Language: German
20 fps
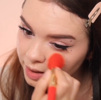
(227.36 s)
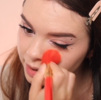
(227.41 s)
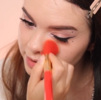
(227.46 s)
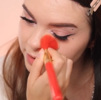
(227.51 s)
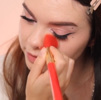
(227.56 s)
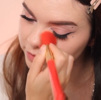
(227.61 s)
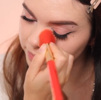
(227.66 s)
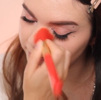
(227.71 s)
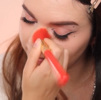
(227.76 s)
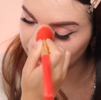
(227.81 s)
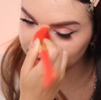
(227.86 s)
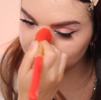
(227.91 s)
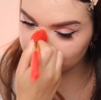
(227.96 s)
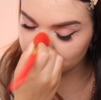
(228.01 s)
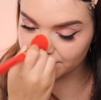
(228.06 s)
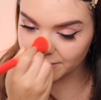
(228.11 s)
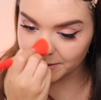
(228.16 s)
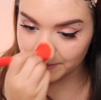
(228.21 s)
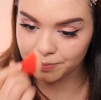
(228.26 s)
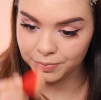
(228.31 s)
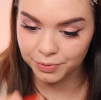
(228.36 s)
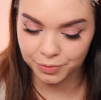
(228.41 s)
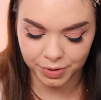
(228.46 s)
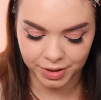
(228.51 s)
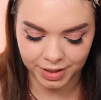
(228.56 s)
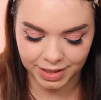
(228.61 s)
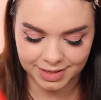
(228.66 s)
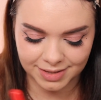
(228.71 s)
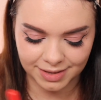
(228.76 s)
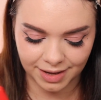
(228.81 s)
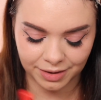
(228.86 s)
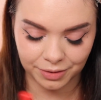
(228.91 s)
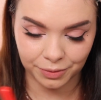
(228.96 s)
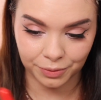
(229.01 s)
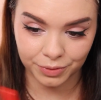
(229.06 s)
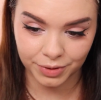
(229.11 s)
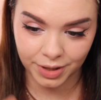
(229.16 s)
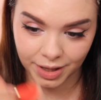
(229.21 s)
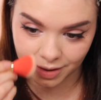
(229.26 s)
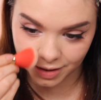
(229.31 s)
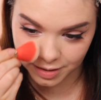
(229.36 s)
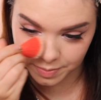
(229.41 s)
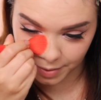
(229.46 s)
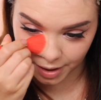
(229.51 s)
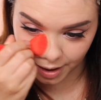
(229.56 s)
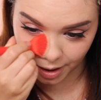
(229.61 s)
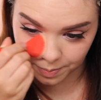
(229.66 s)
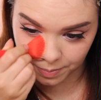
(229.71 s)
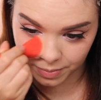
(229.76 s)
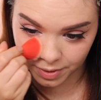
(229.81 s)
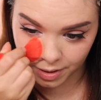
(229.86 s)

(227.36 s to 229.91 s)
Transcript: relativ matt, deswegen pudere ich jetzt eine Runde endlich mal ab.